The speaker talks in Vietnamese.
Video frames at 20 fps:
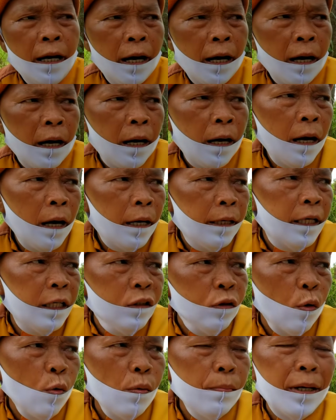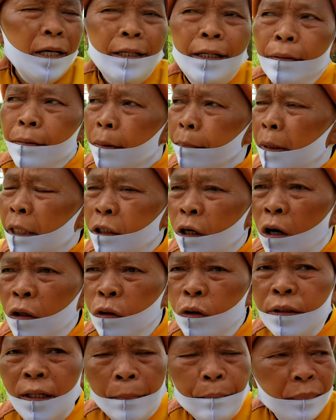à, cái chủ mới à, mới cho
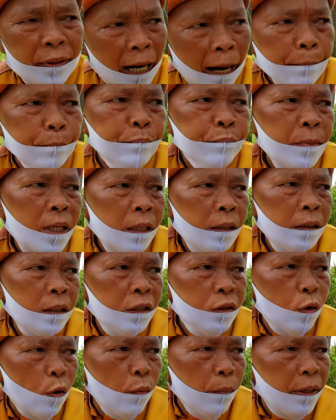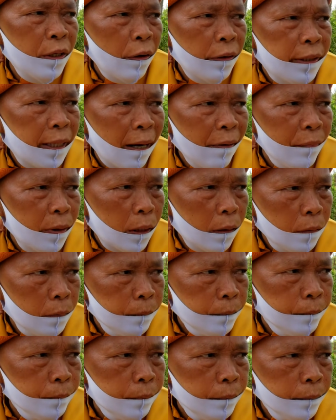tôi năm trăm cái chủ mới nói sao vậy không
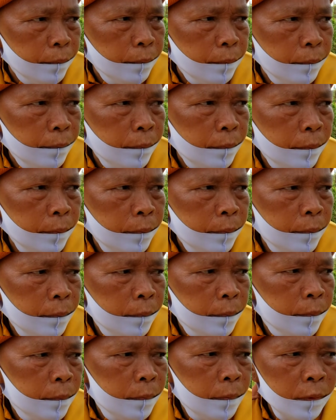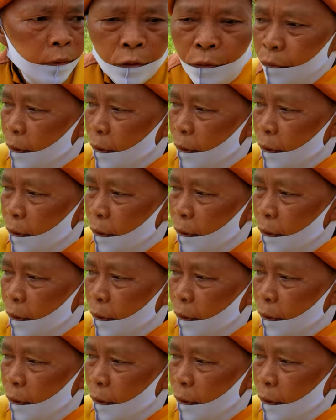chủ